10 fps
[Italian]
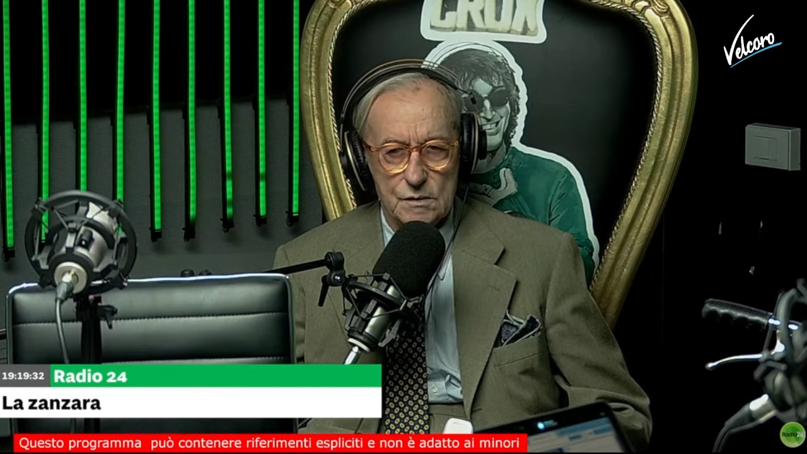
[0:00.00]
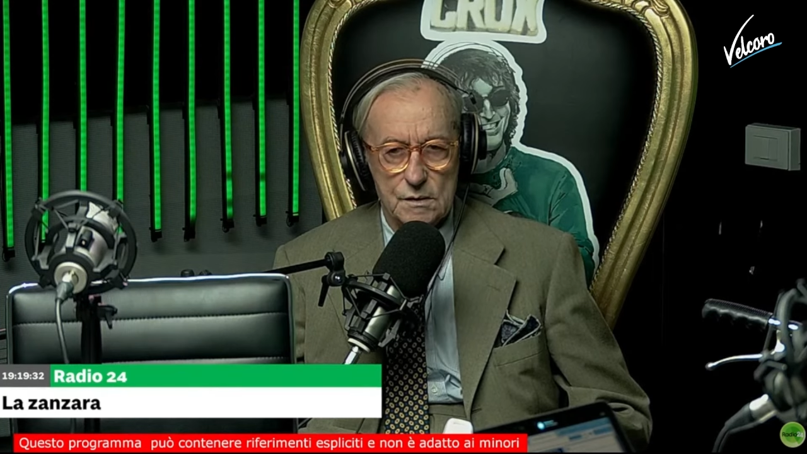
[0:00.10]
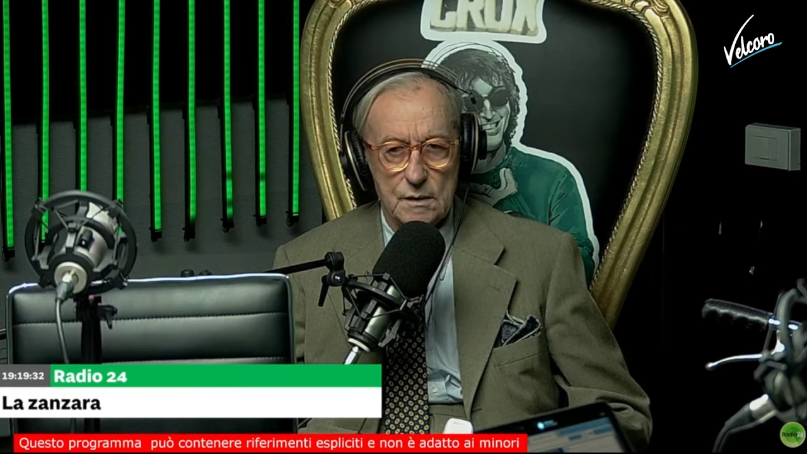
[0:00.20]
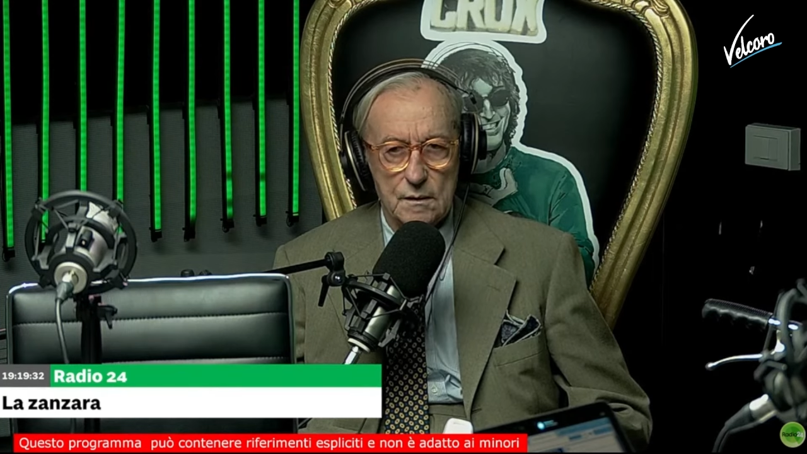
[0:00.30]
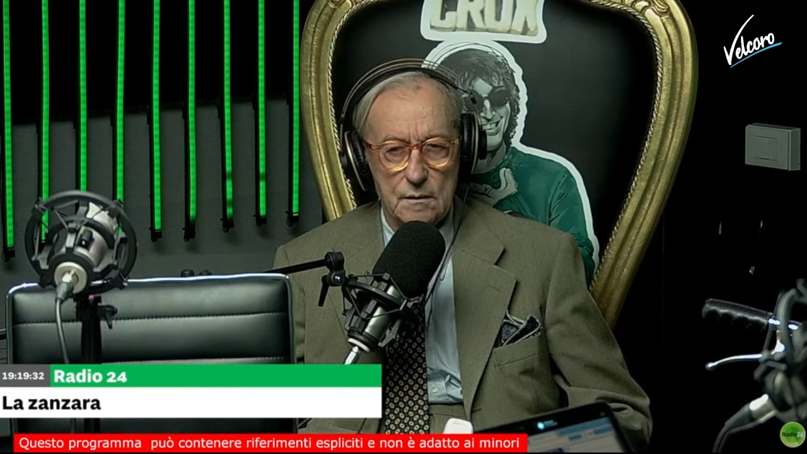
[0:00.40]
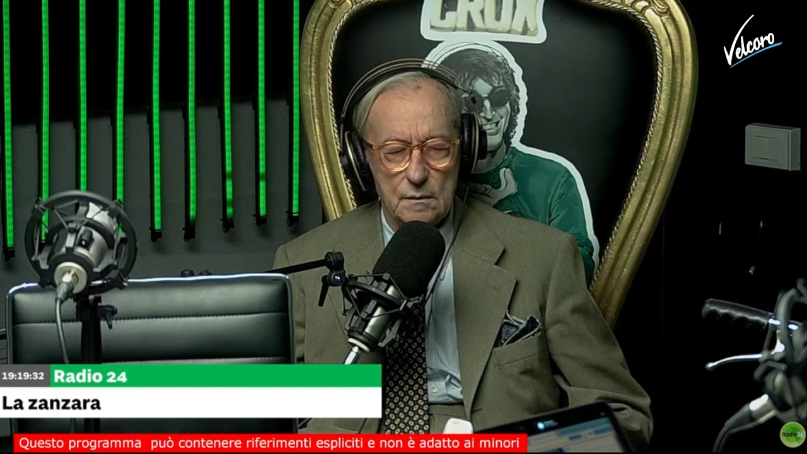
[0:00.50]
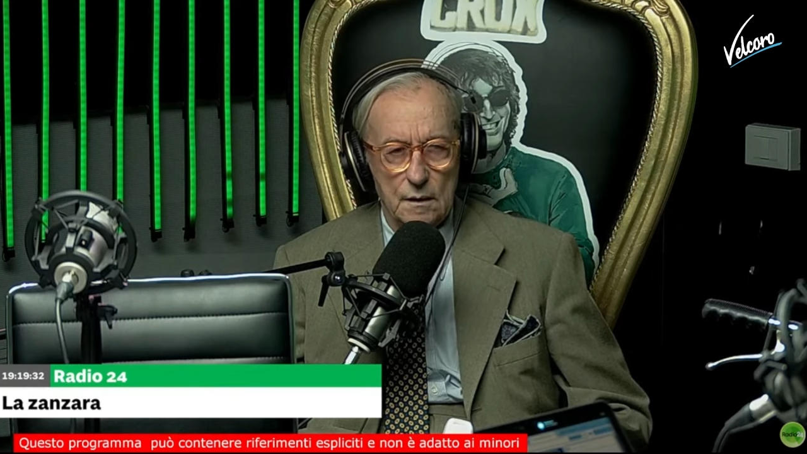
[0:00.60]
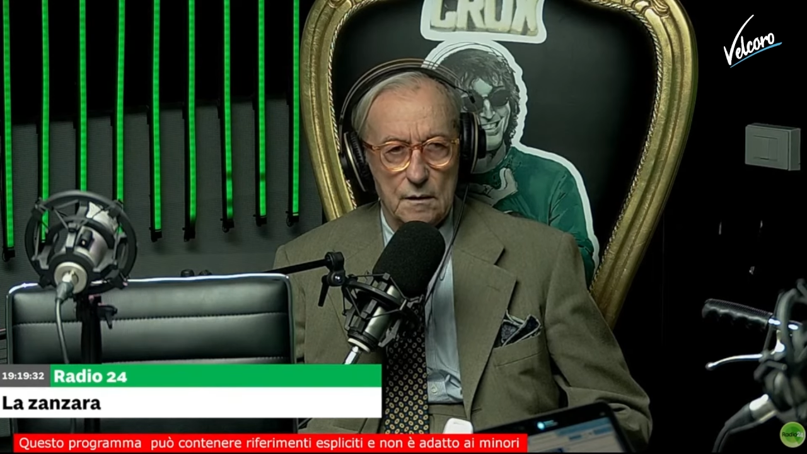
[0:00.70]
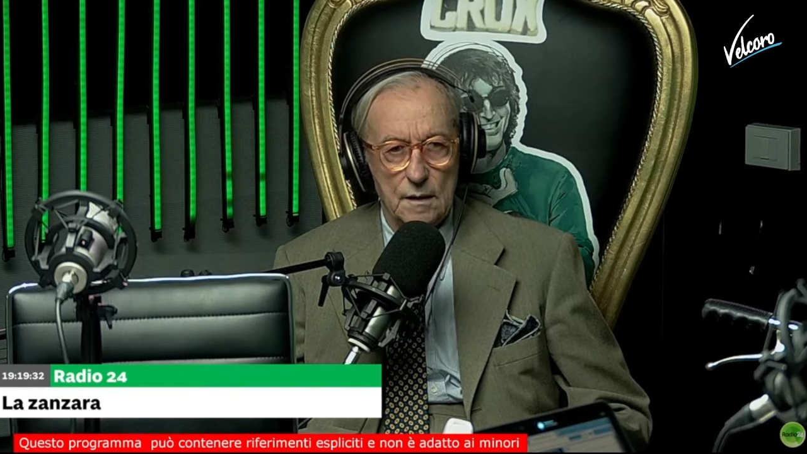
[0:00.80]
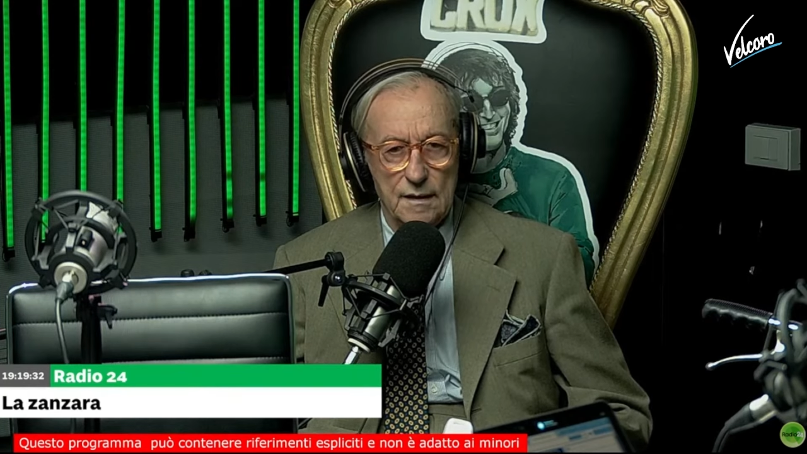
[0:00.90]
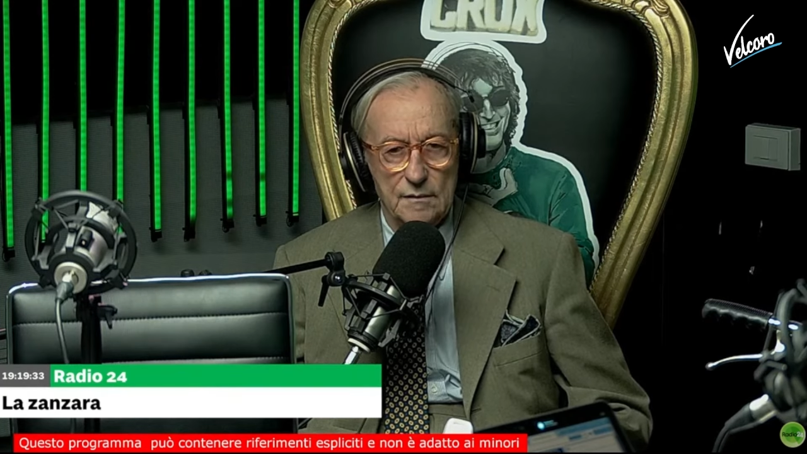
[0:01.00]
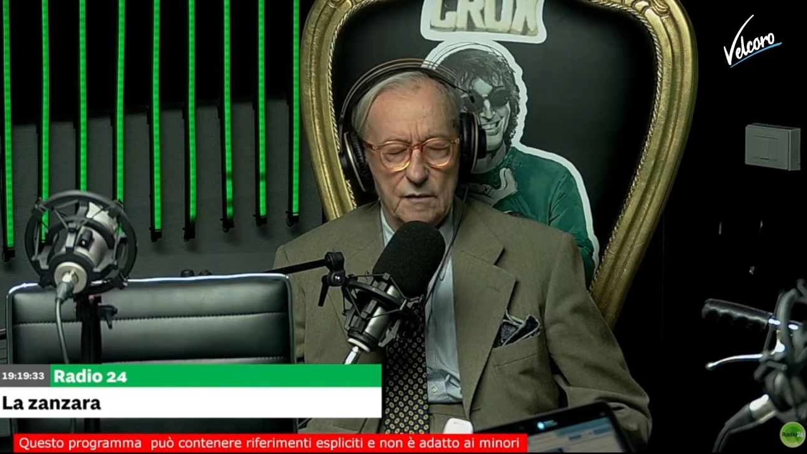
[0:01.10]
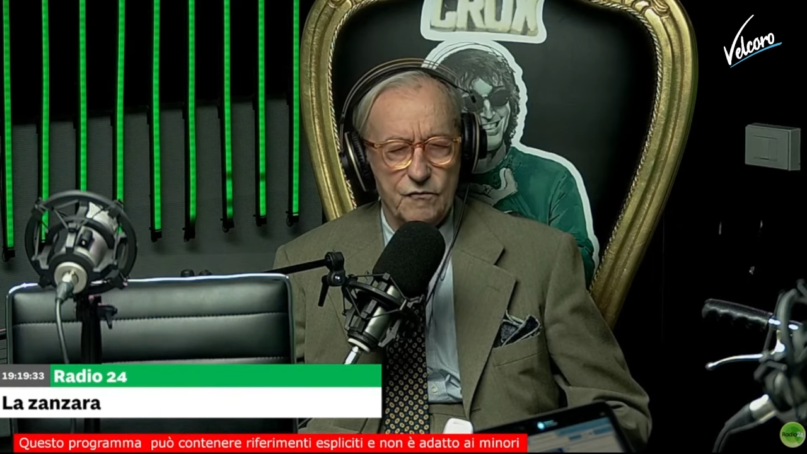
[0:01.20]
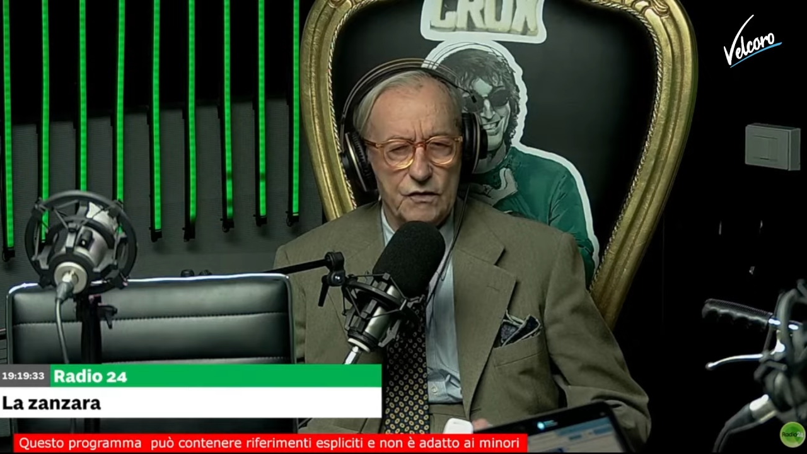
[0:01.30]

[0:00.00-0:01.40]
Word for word: Bellissimo. No, e, bellissimo.